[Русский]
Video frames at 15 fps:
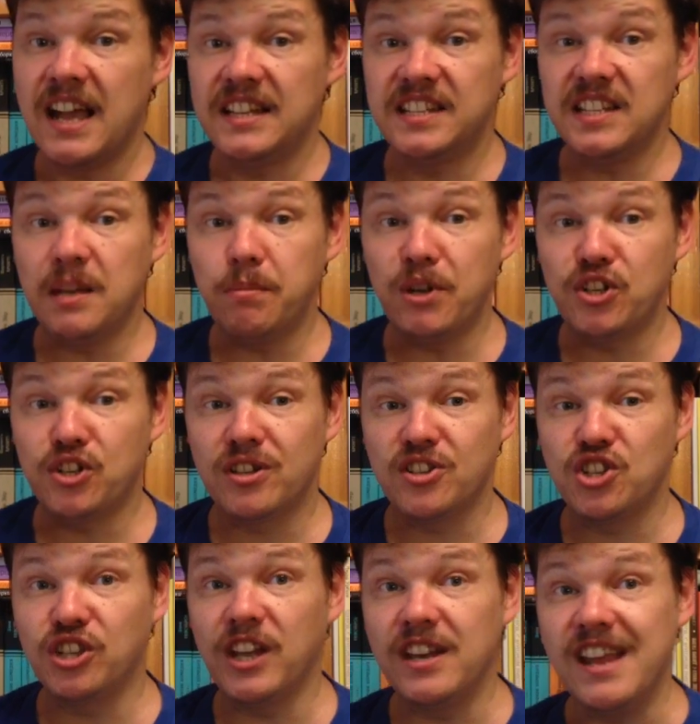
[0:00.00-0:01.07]
Здесь, опять же,
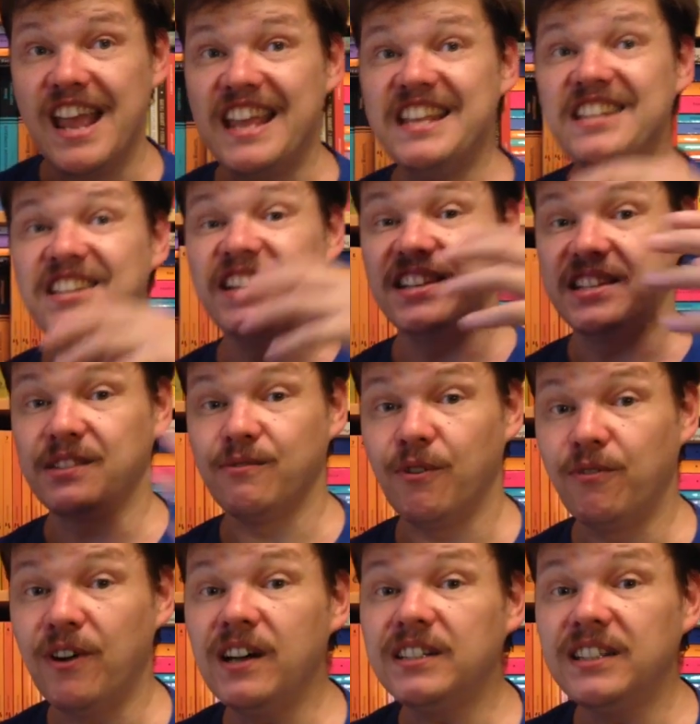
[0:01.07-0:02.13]
сочетание интересного
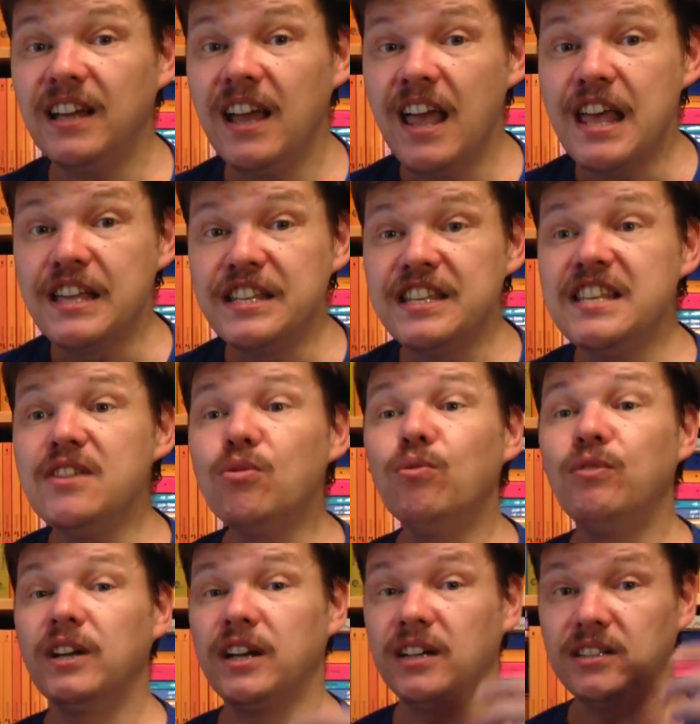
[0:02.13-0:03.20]
факта и
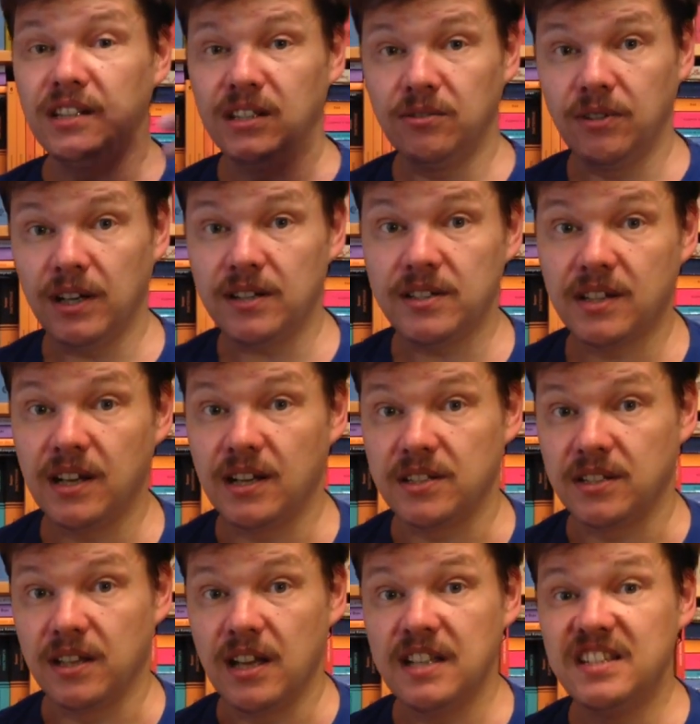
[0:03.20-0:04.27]
увлекательного рассказа,